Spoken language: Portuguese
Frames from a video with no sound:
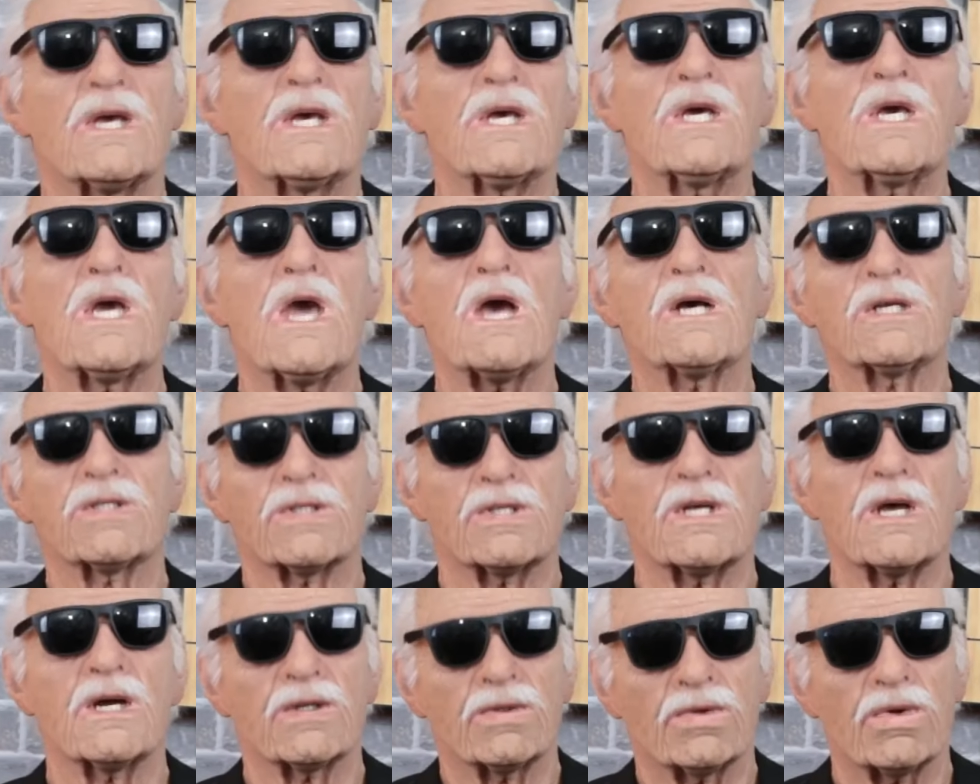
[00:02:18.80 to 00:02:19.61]
E
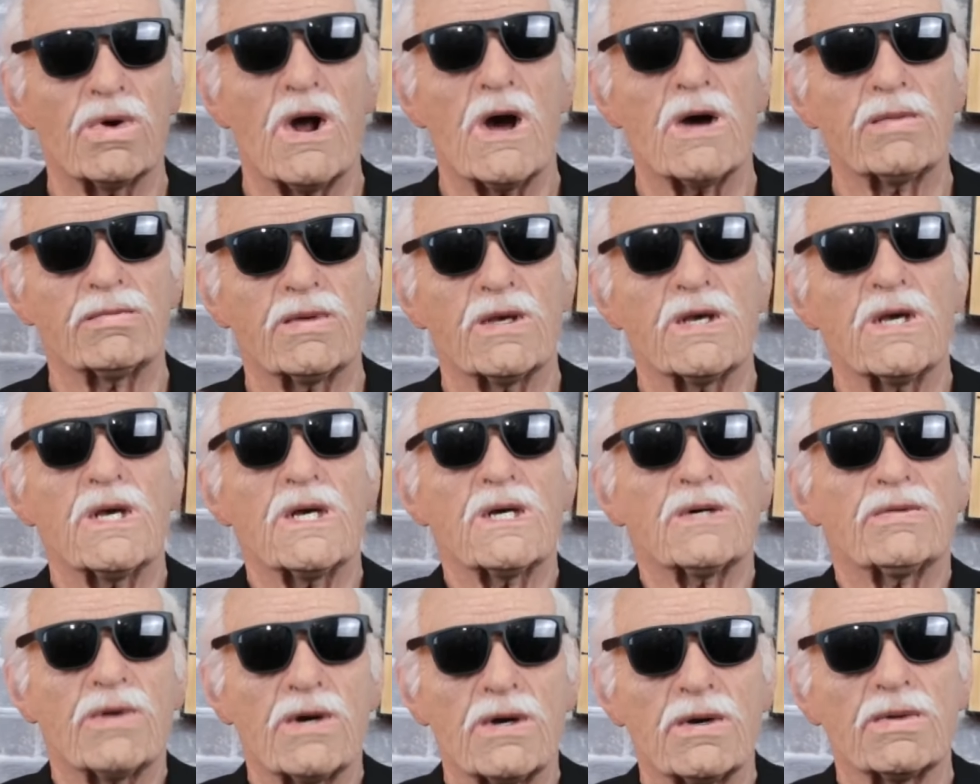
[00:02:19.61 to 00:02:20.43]
esse airdrop
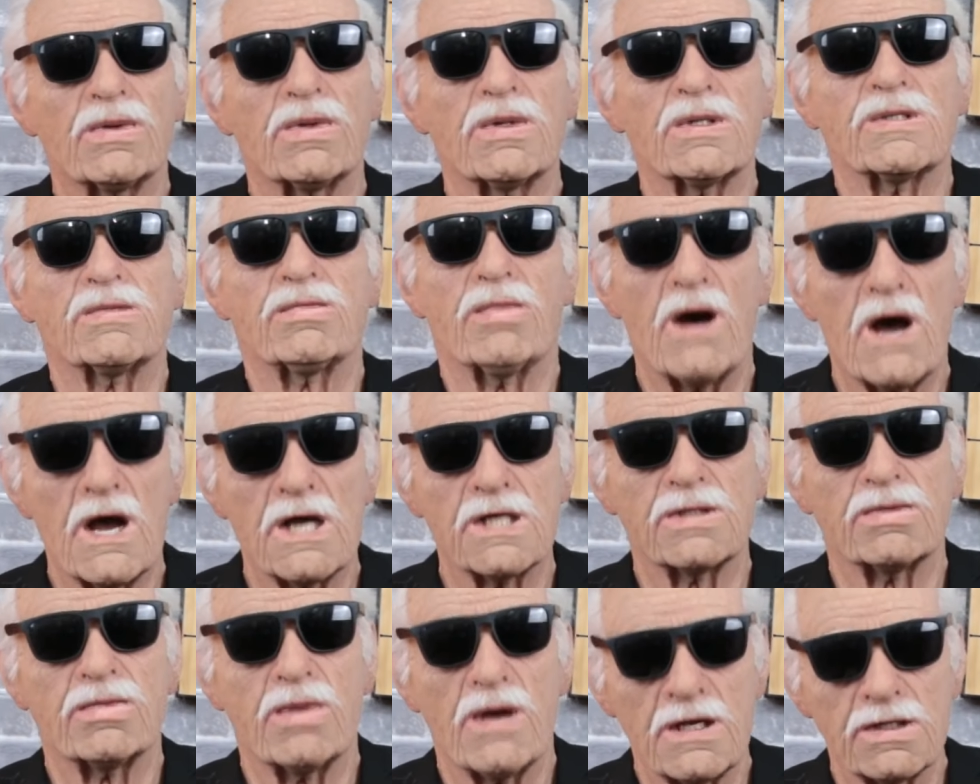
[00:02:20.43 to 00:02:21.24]
foi um dos
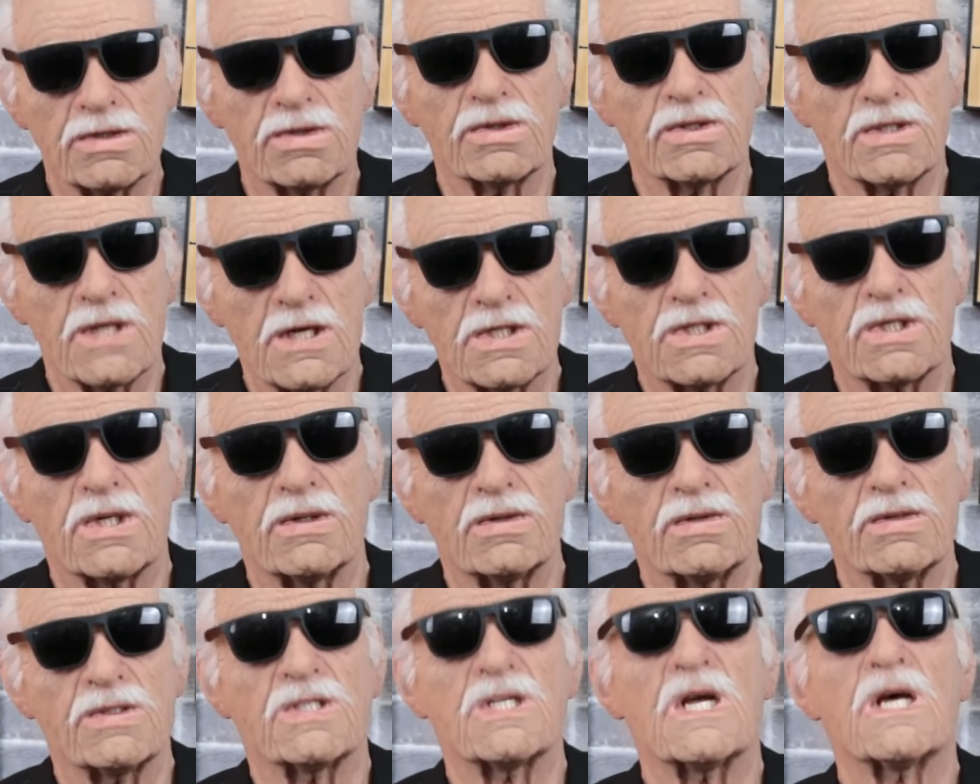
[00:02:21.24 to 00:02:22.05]
mais bem
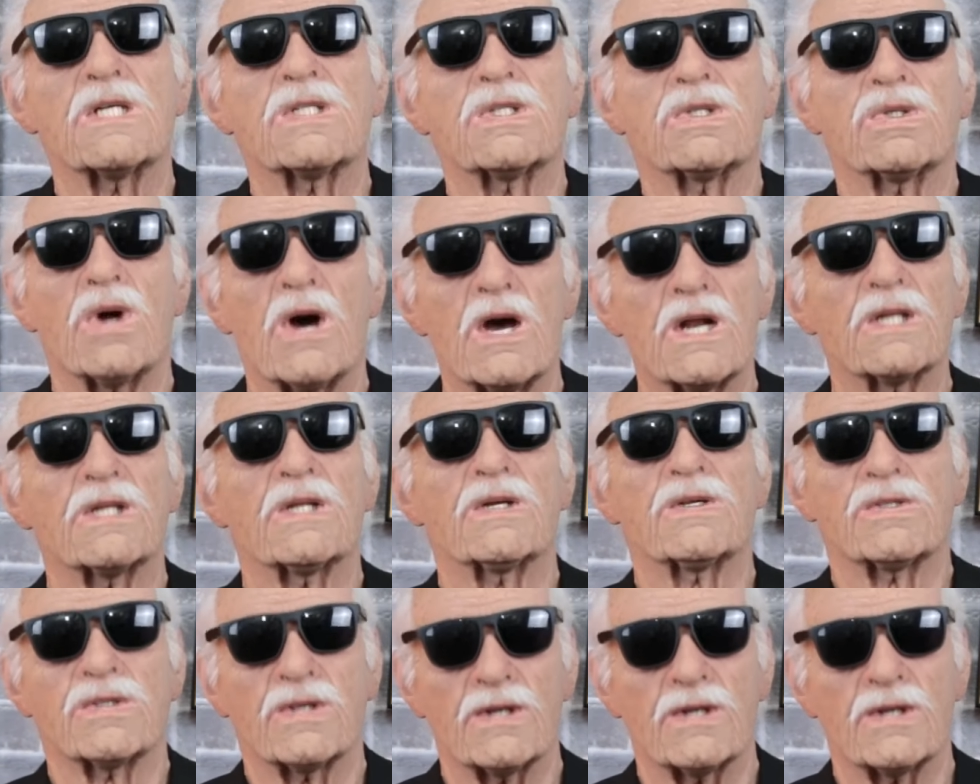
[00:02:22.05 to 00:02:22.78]
sucedidos da história das